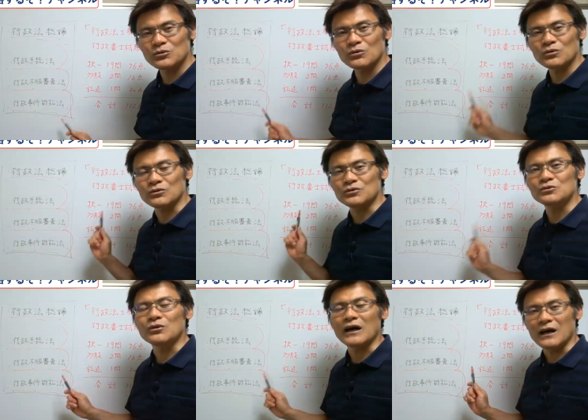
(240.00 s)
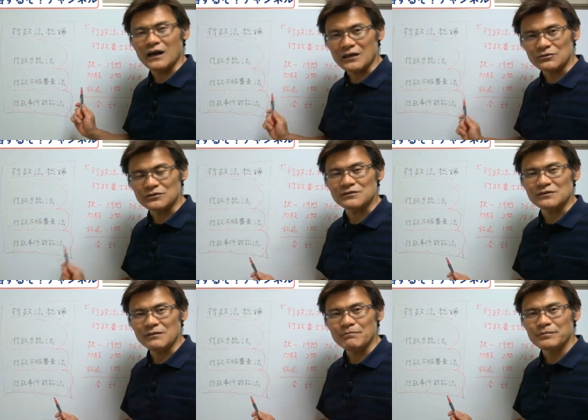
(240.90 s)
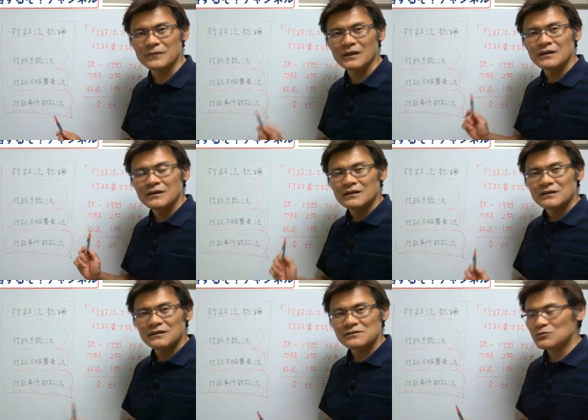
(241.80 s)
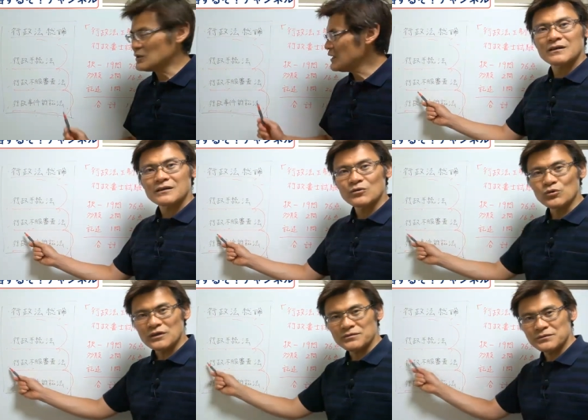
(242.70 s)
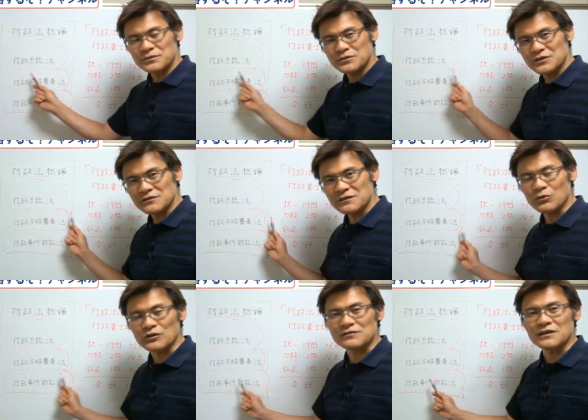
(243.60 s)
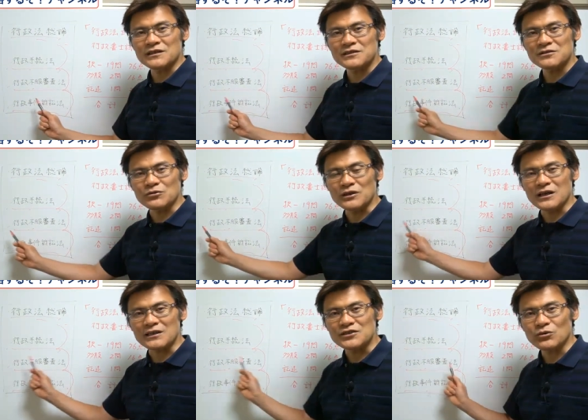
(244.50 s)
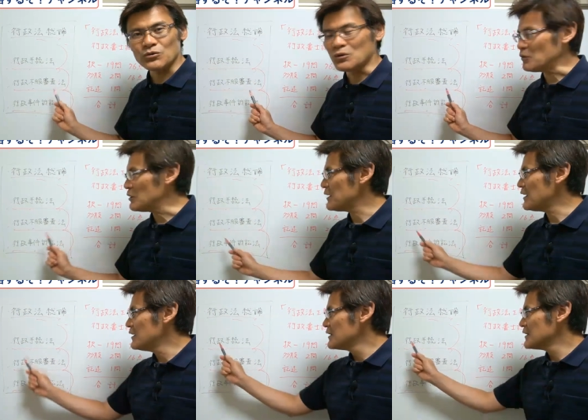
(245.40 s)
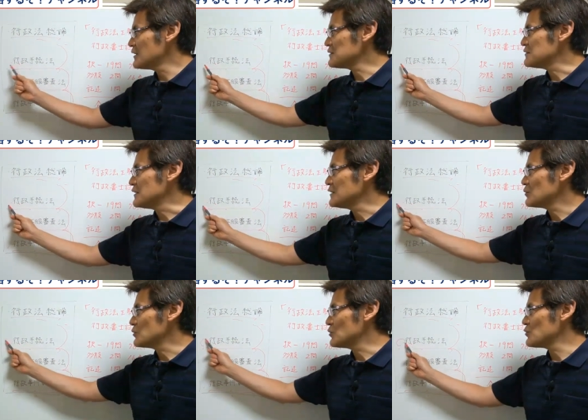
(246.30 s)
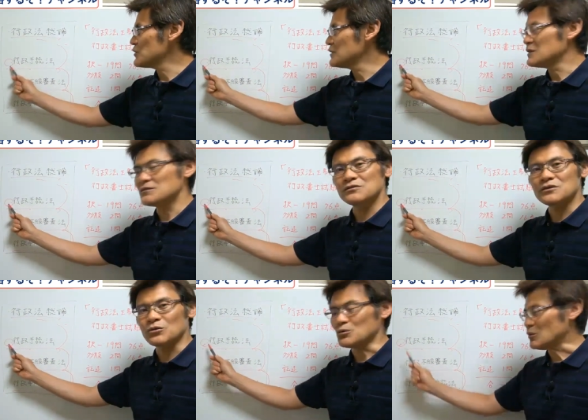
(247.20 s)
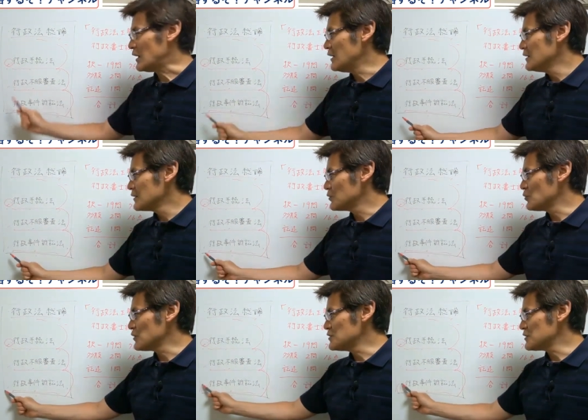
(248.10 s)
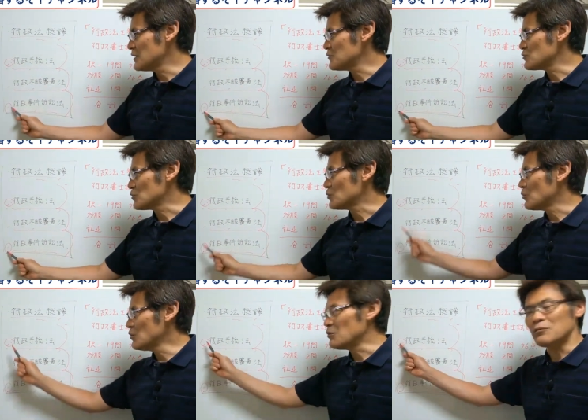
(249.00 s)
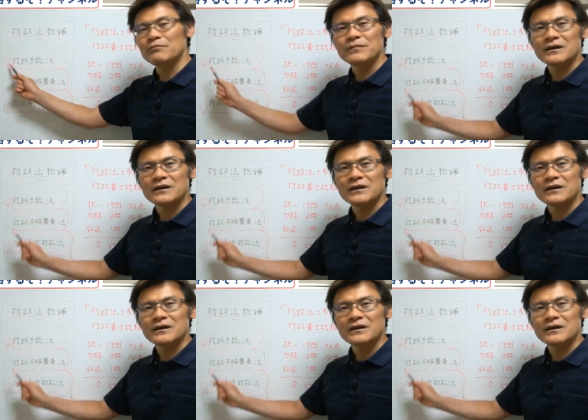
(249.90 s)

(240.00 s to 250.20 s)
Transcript: ころというのがあるんですね。ですので、行政不服審査法をですね、きちんと理解しようと思えば、やはりですね、この行政手続き法とか、行政事件訴訟の方も